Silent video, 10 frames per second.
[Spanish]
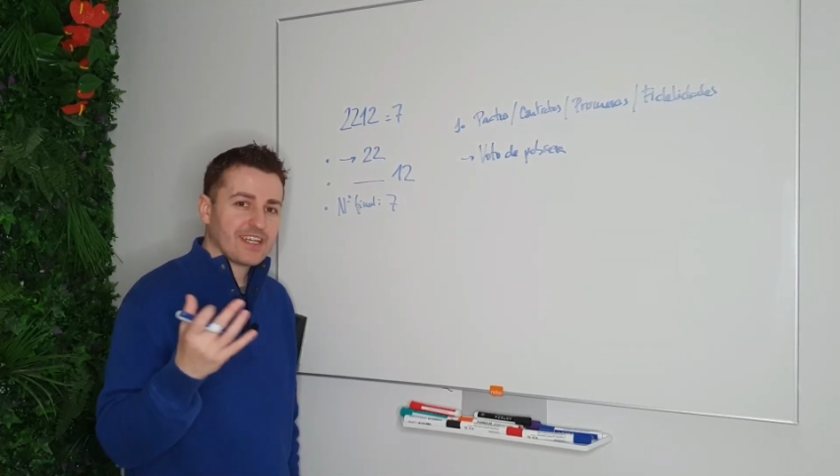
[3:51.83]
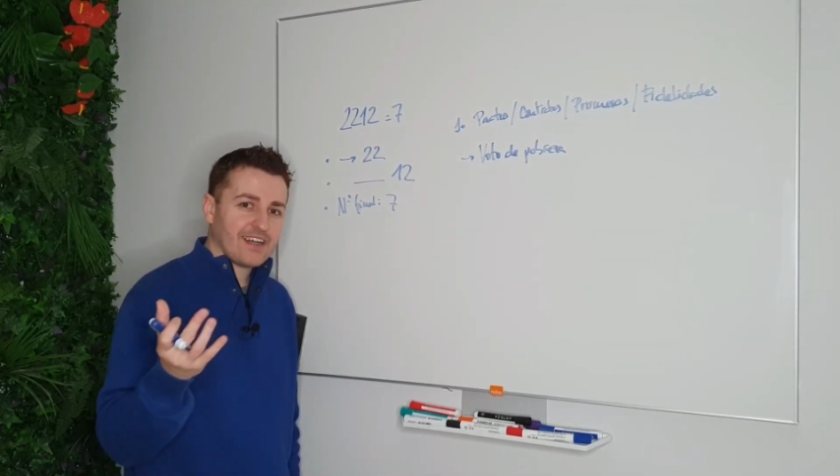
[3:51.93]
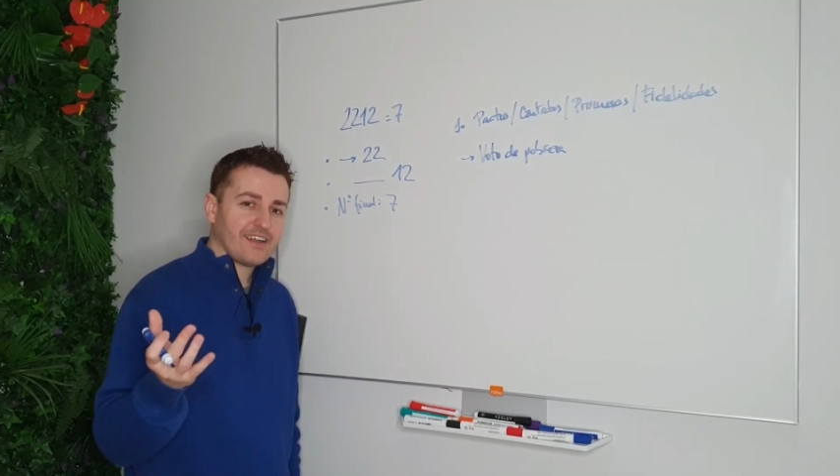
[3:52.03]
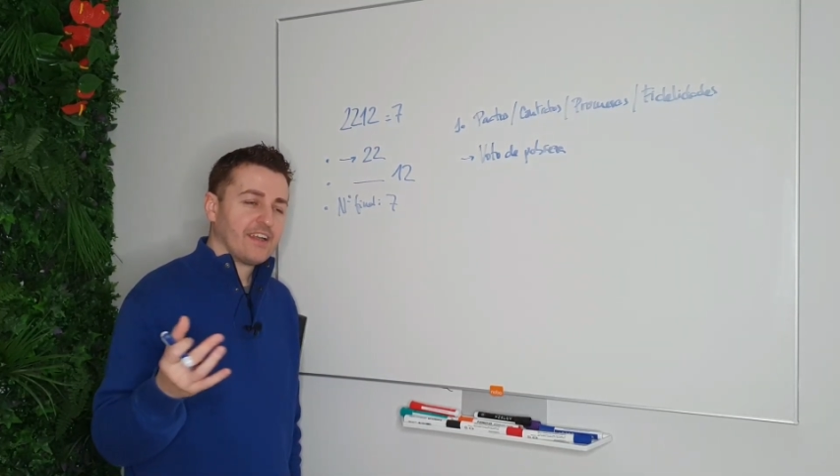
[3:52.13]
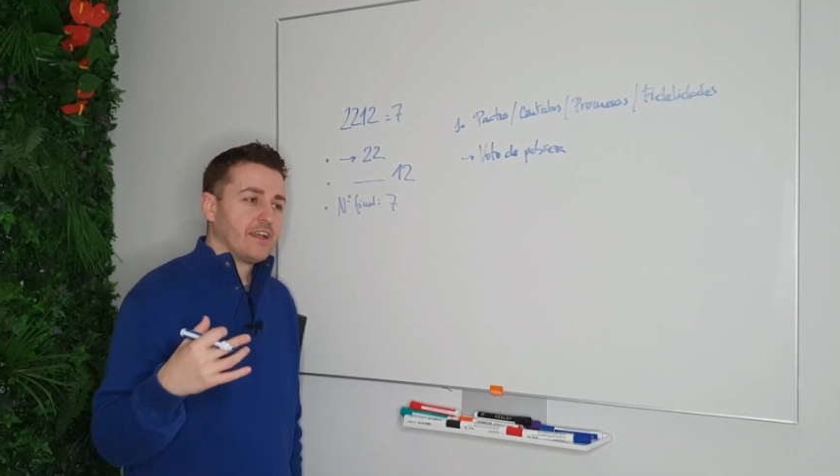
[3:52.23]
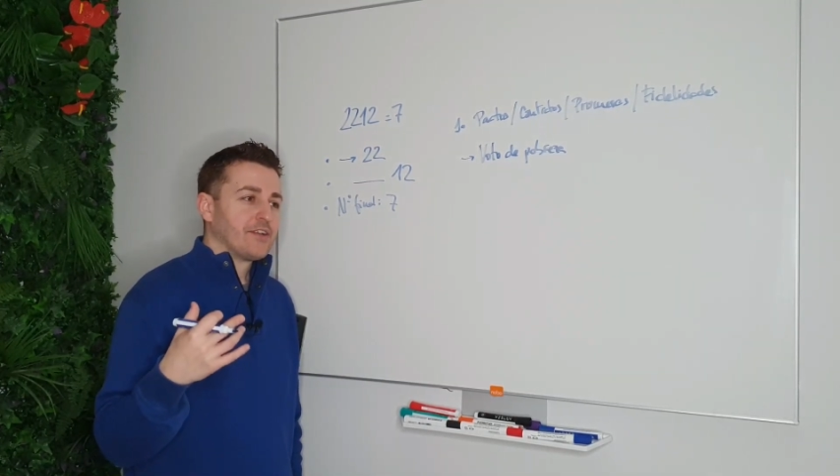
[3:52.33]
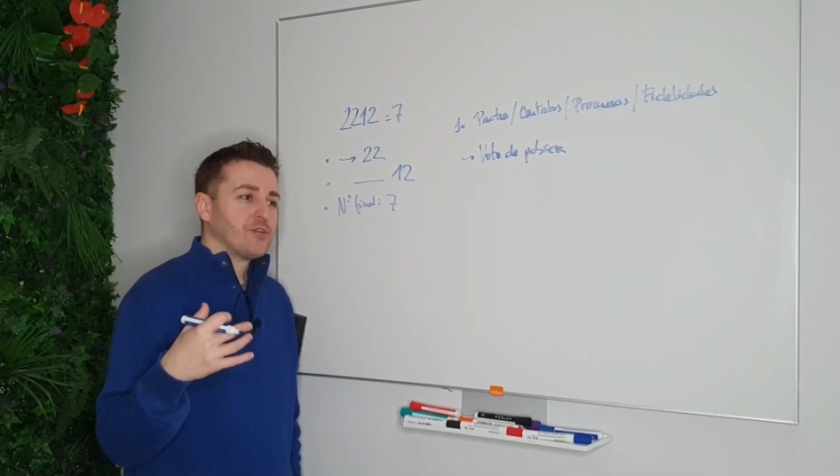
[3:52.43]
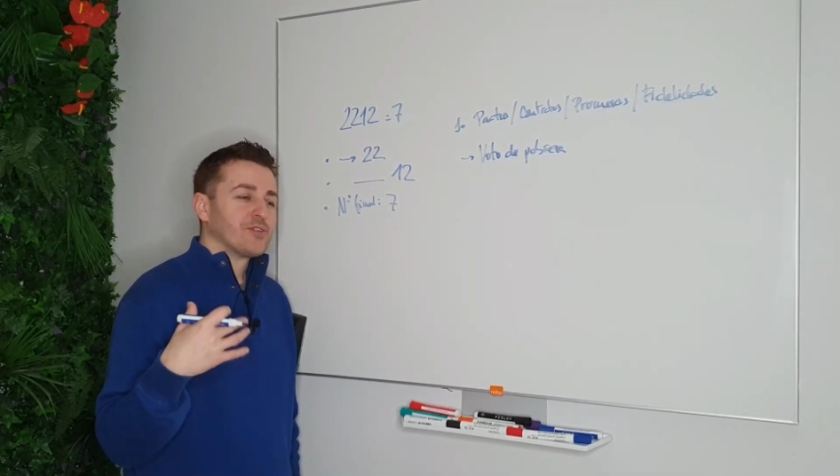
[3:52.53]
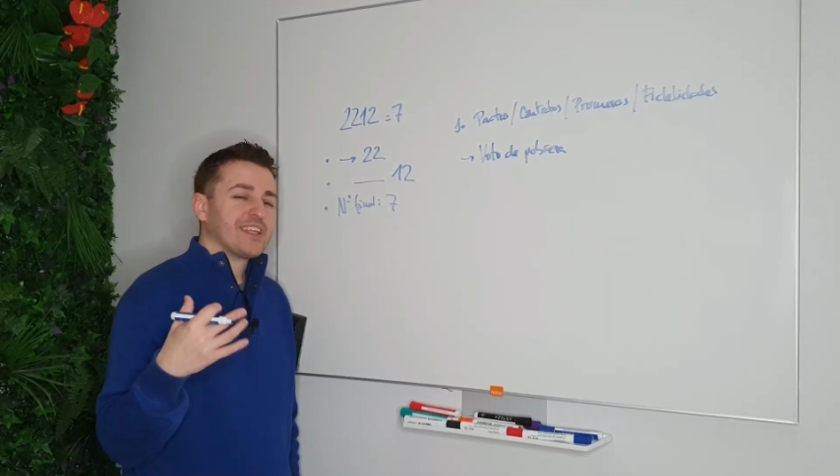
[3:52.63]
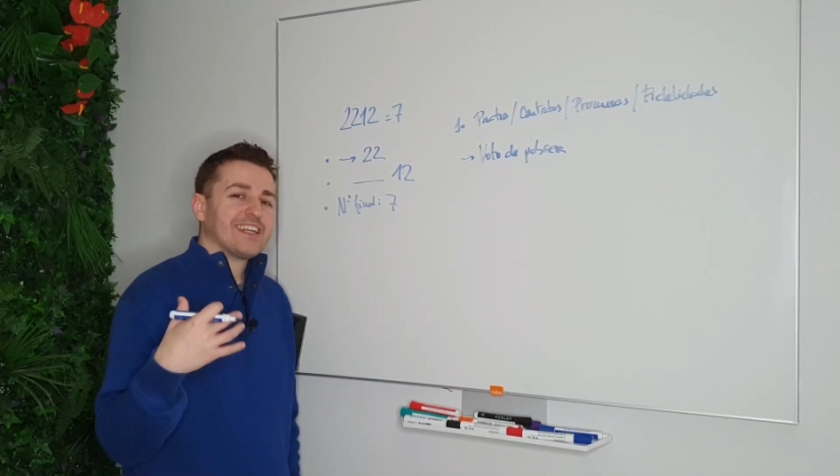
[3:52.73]
ya
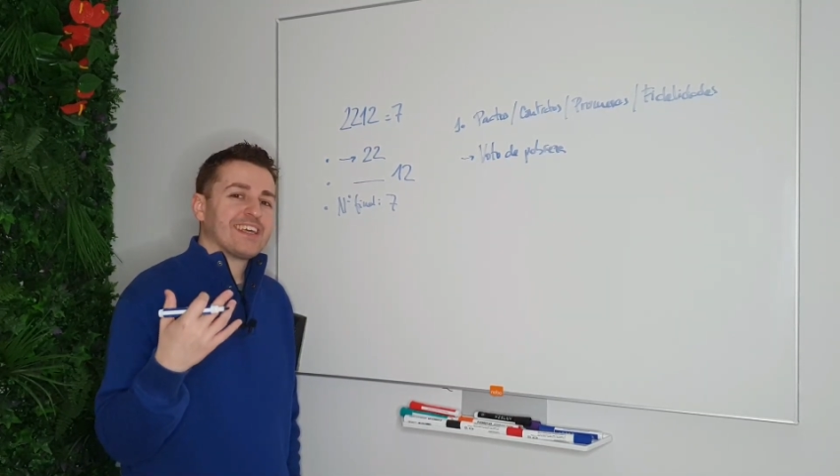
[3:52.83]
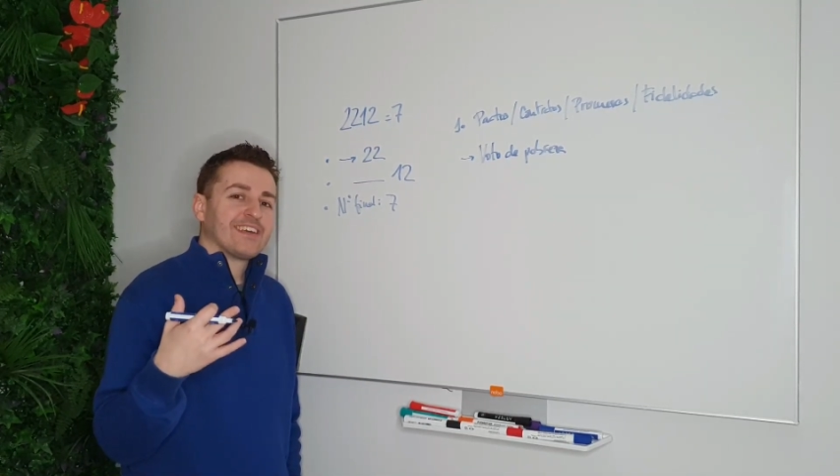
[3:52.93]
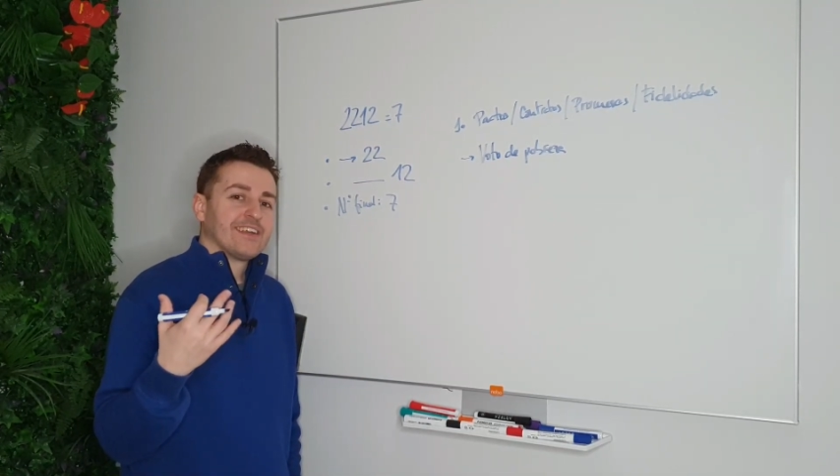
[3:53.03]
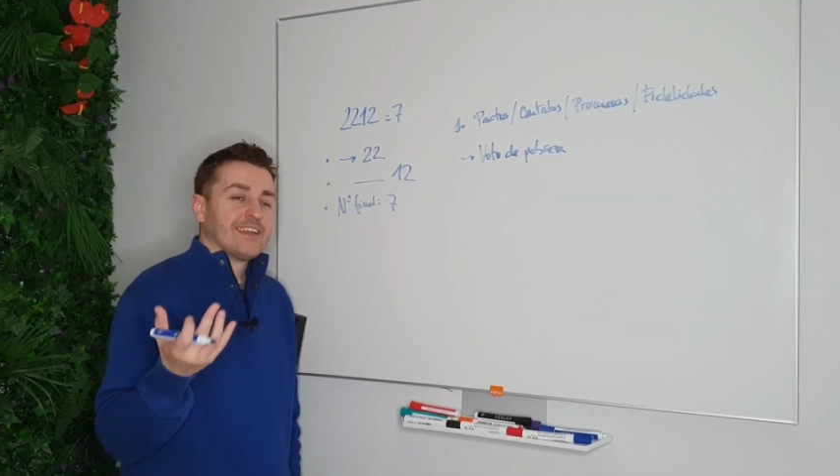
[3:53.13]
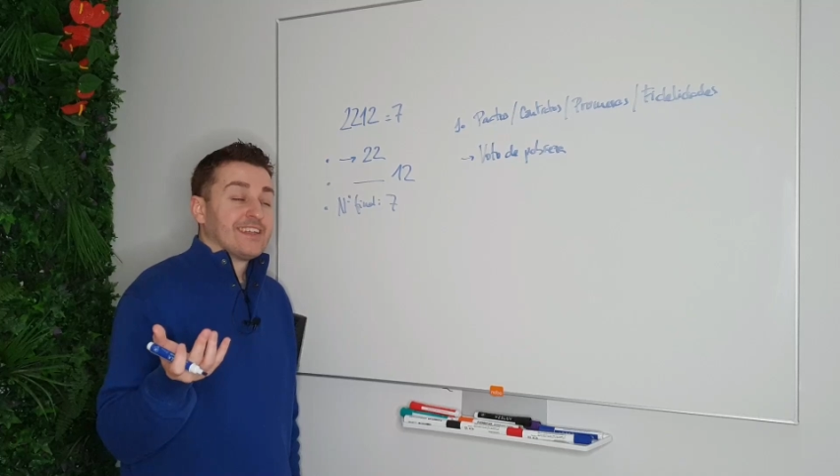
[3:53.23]
no tiene